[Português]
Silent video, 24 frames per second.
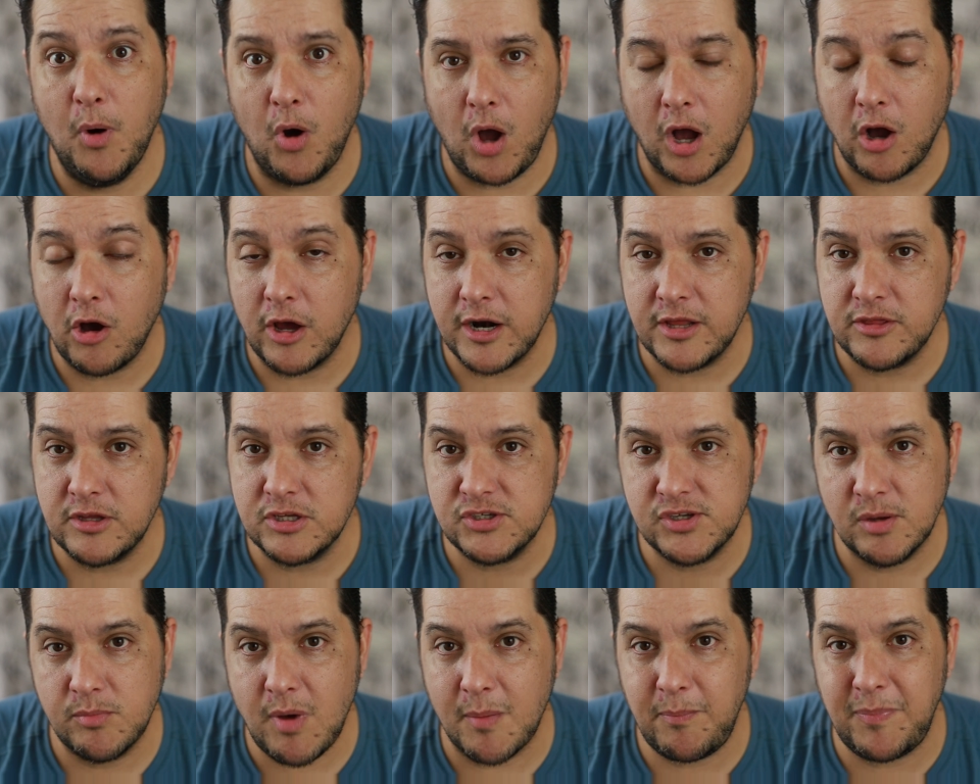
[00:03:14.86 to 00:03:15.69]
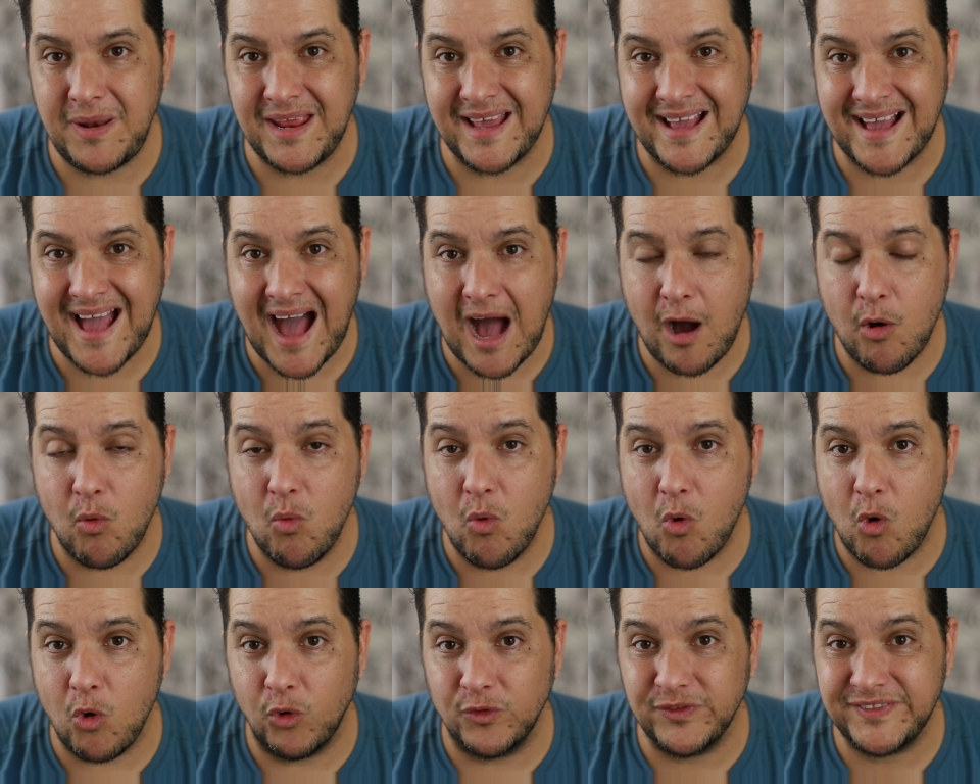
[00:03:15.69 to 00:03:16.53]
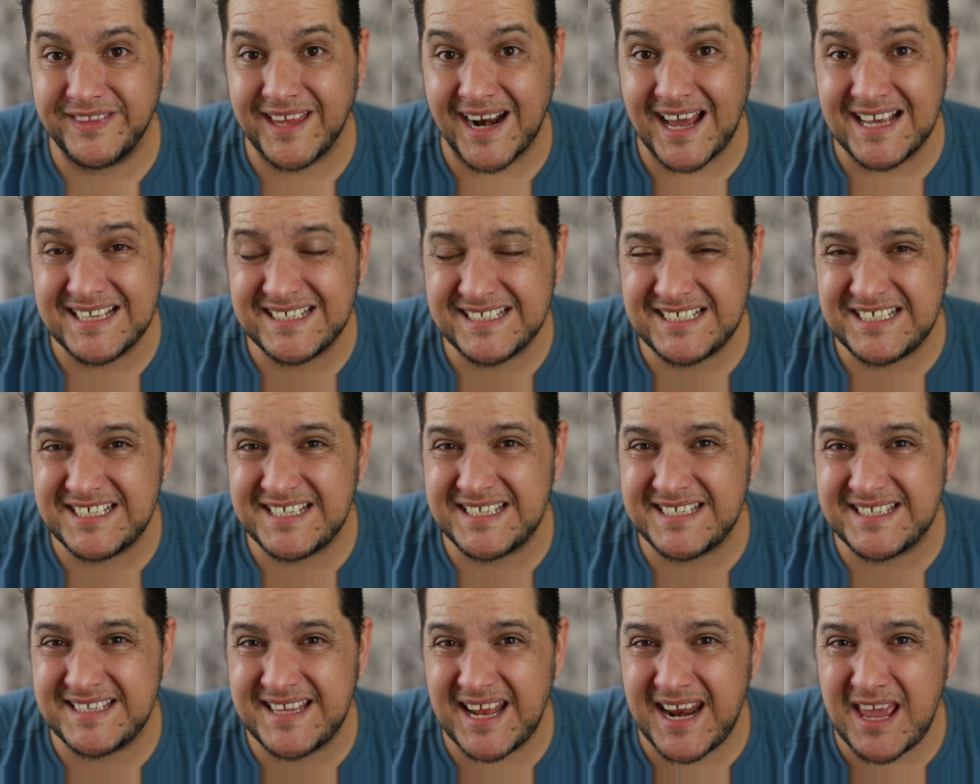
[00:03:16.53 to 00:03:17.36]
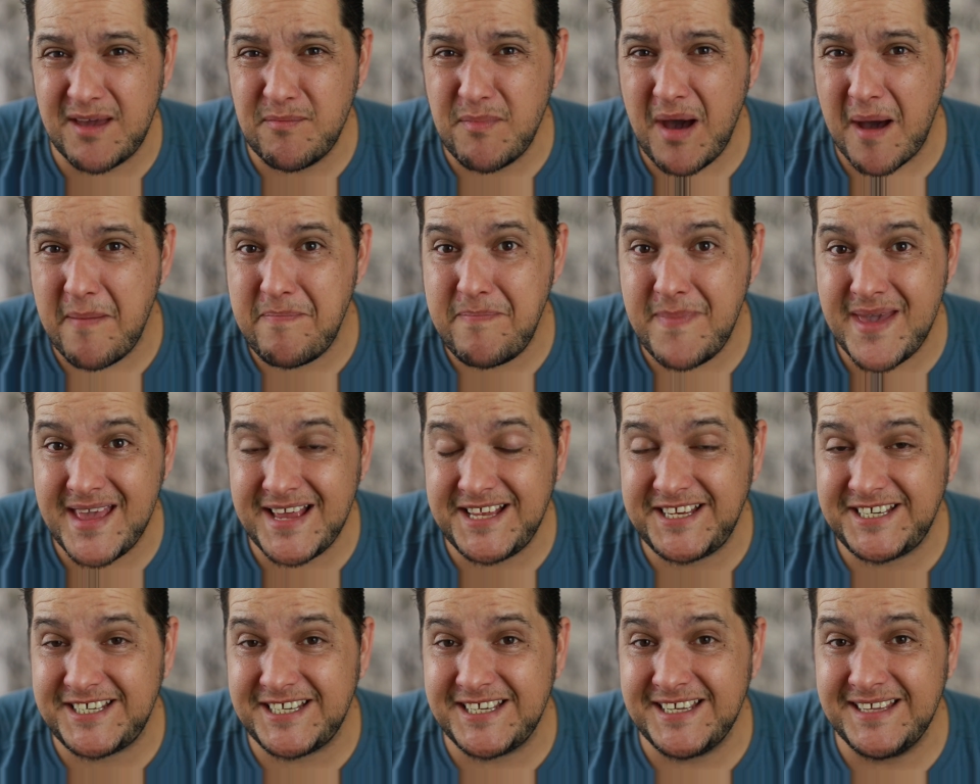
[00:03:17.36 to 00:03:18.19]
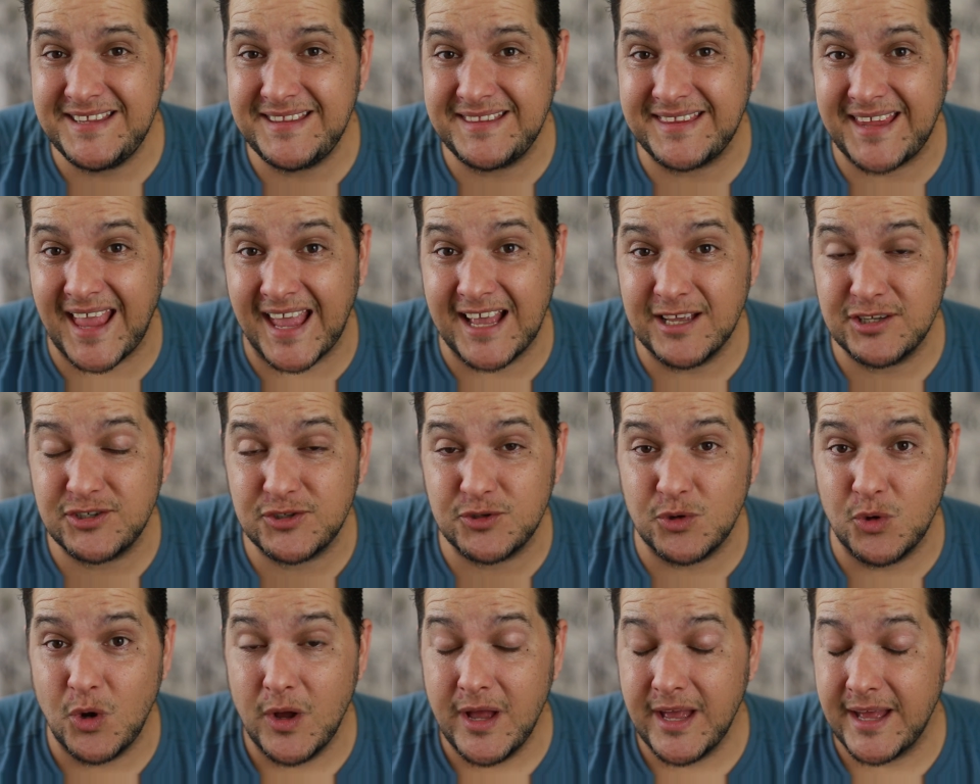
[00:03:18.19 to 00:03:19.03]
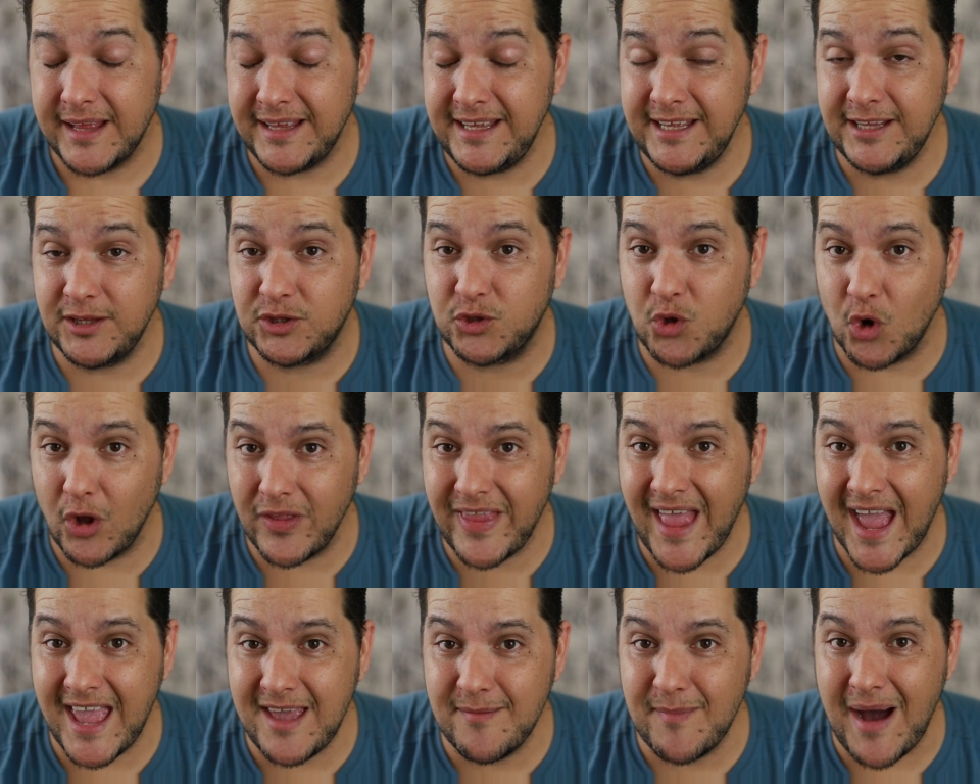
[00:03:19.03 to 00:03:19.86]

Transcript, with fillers: Bom, agora nós vamos aplicar um contraste extremamente intenso em toda a